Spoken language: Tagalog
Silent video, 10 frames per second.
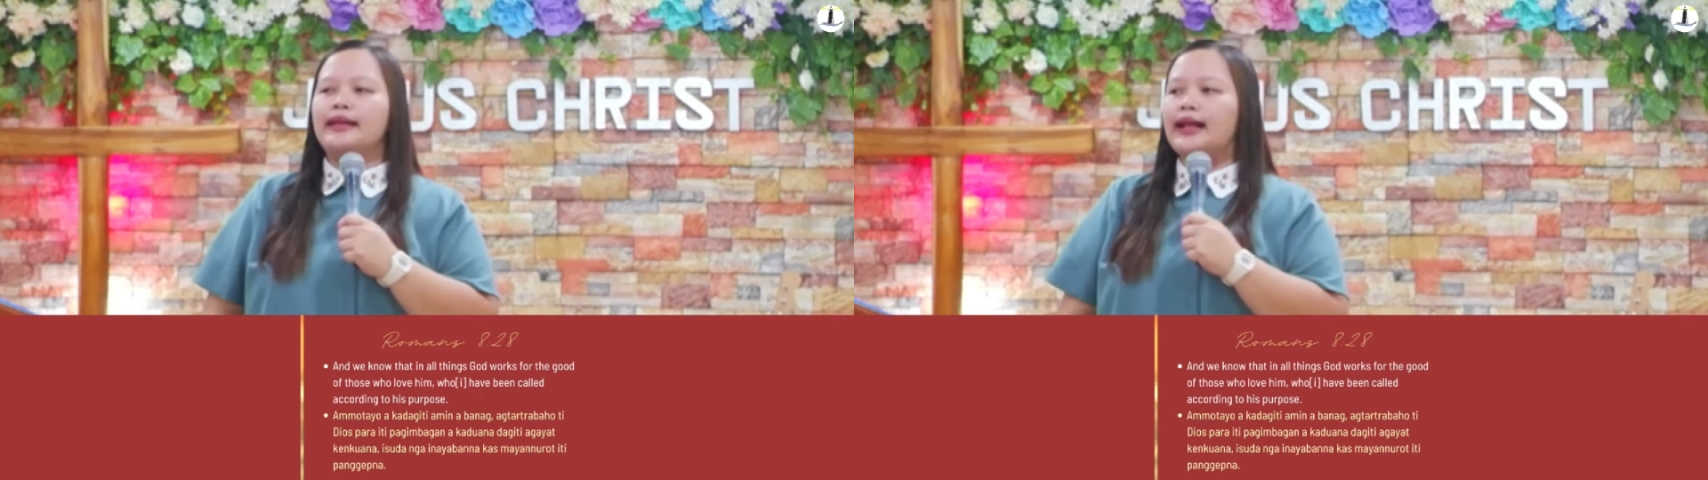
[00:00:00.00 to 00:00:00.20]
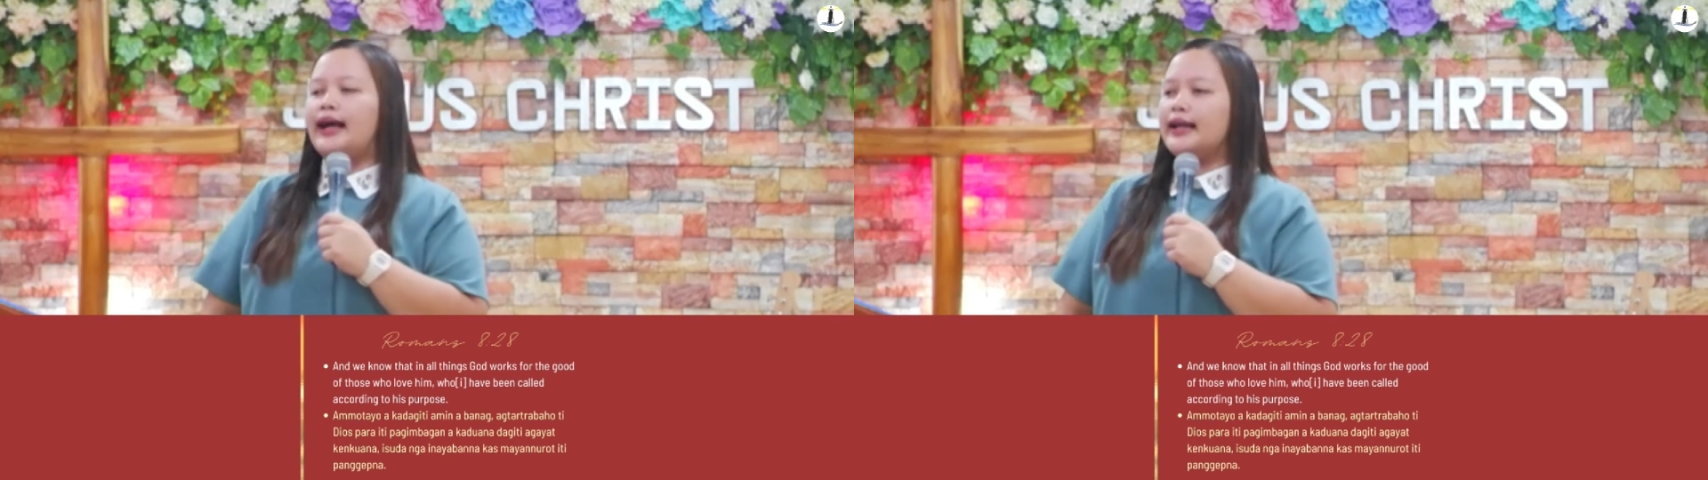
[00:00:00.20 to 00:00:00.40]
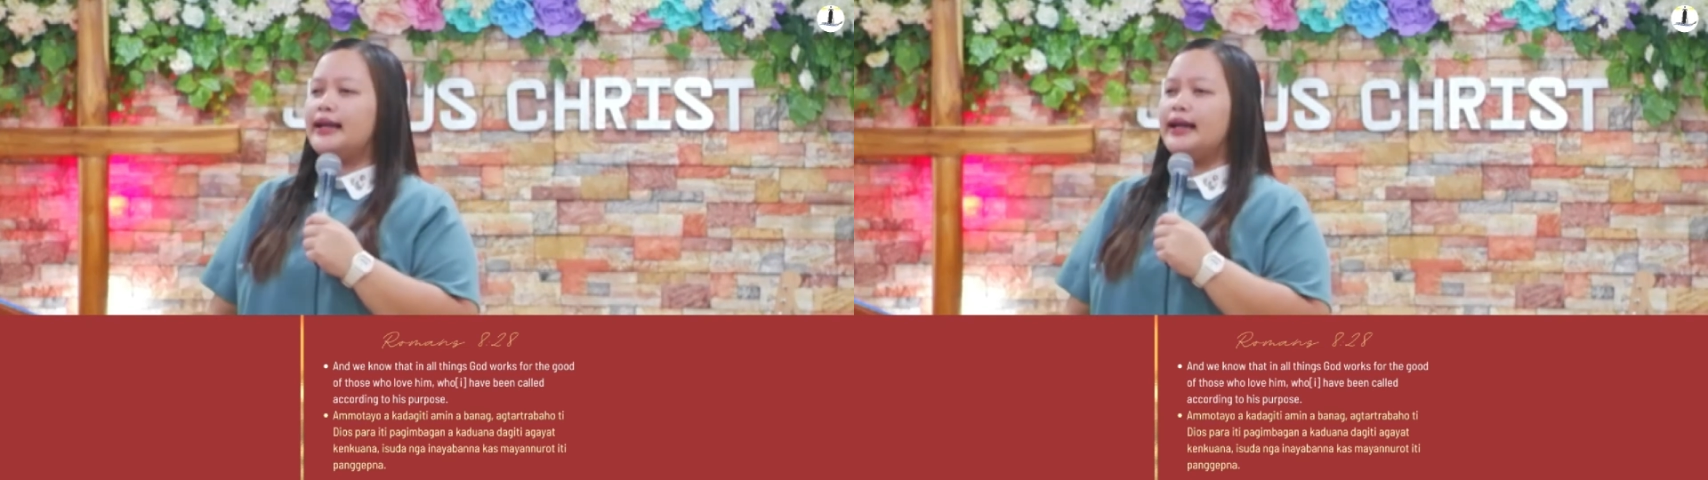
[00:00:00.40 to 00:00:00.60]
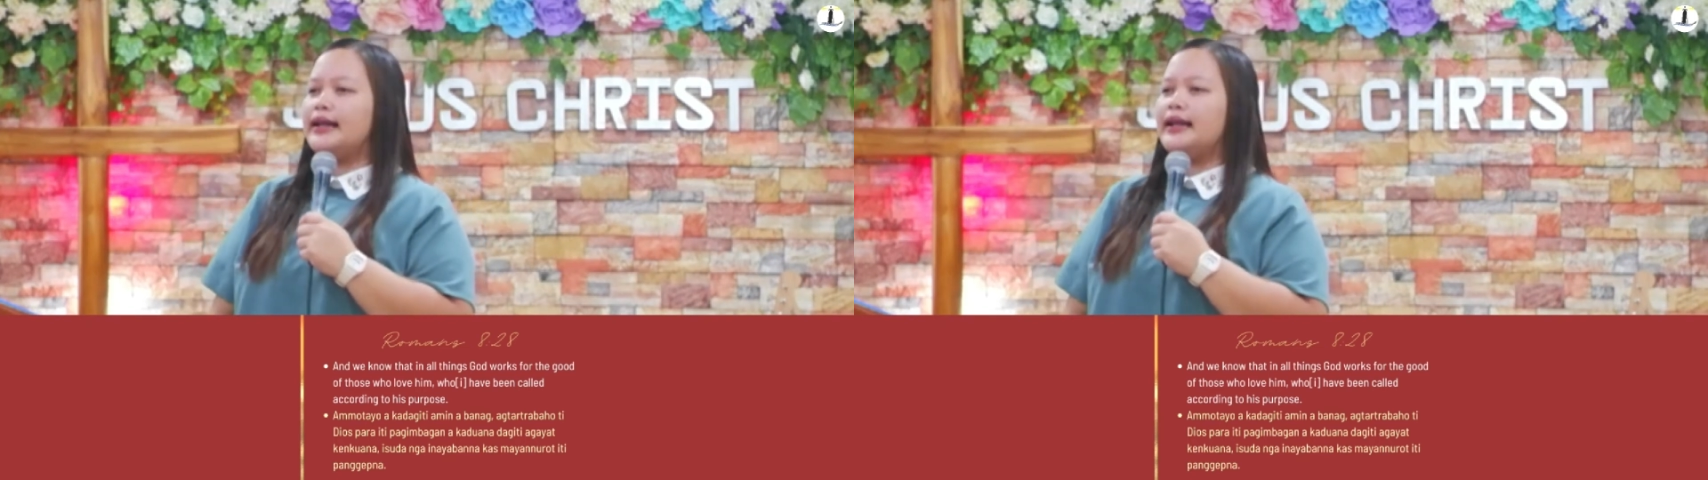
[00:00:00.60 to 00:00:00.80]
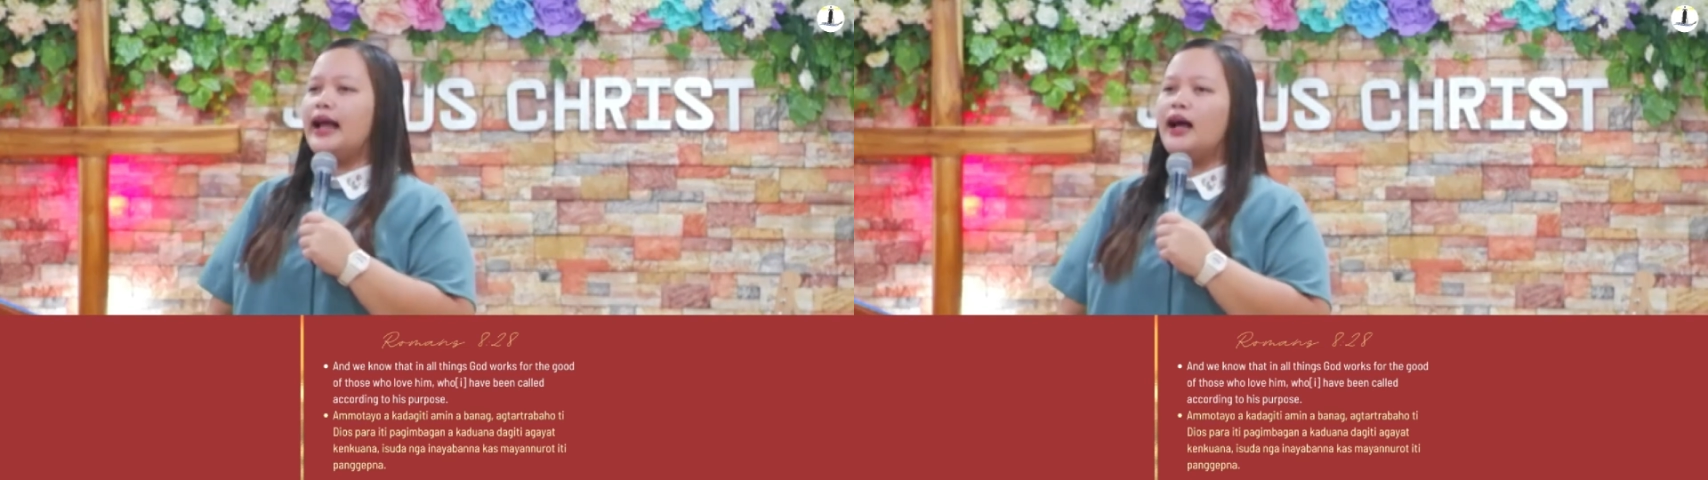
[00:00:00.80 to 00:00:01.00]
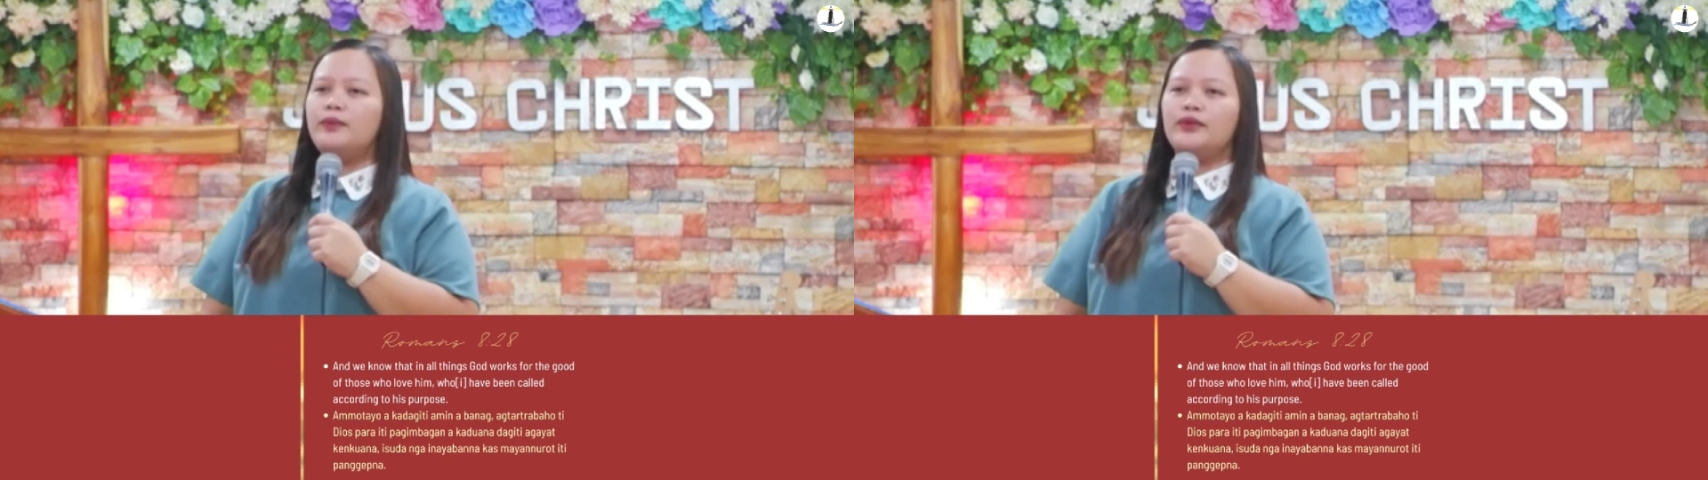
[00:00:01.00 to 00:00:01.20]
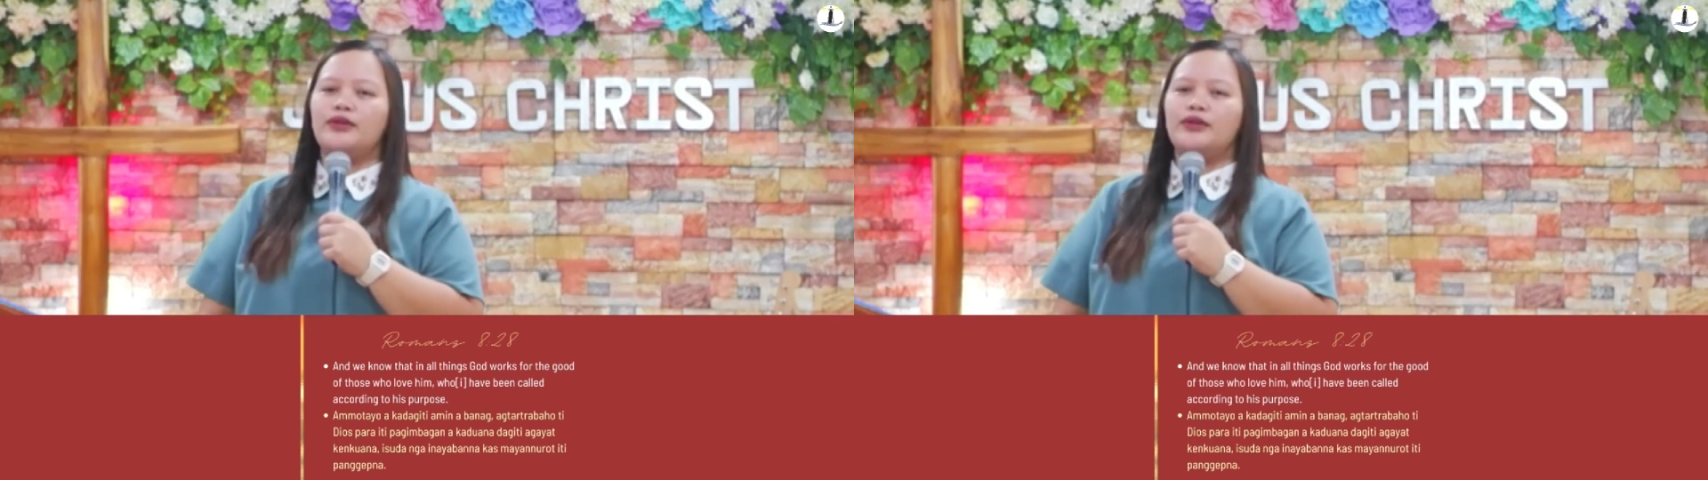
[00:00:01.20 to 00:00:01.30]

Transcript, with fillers: nga karkare ni Apo